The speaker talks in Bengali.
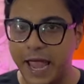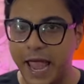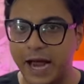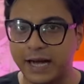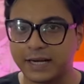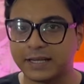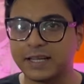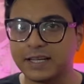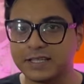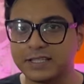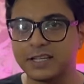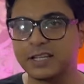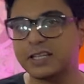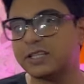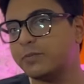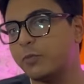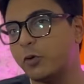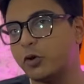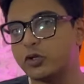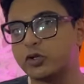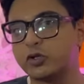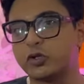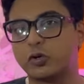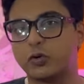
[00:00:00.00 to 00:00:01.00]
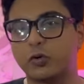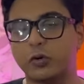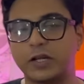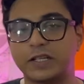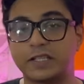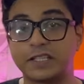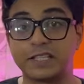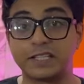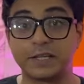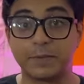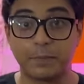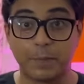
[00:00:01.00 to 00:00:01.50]
একটা জিনিস স্পষ্ট
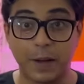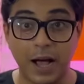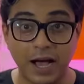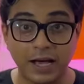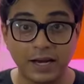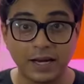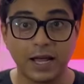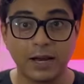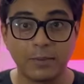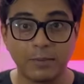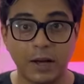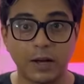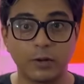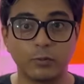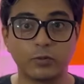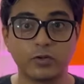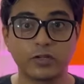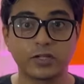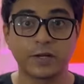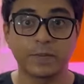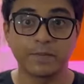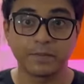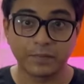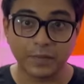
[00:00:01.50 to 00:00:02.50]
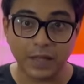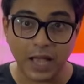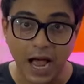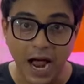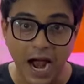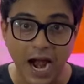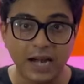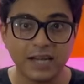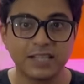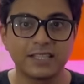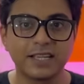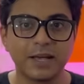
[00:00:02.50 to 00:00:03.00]
করেছে যে বাংলার মানুষ
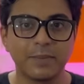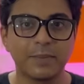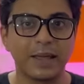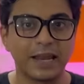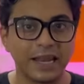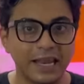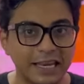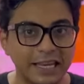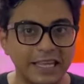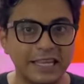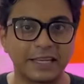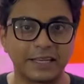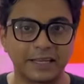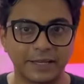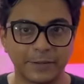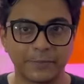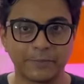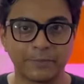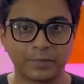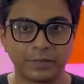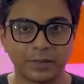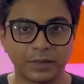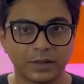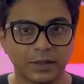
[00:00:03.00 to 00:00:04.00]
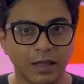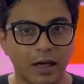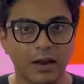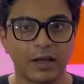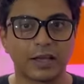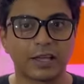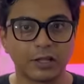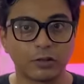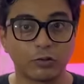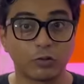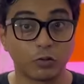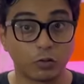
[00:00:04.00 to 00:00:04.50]
আর যা মেনে নিক তারা
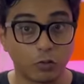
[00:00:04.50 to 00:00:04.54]
কিন্তু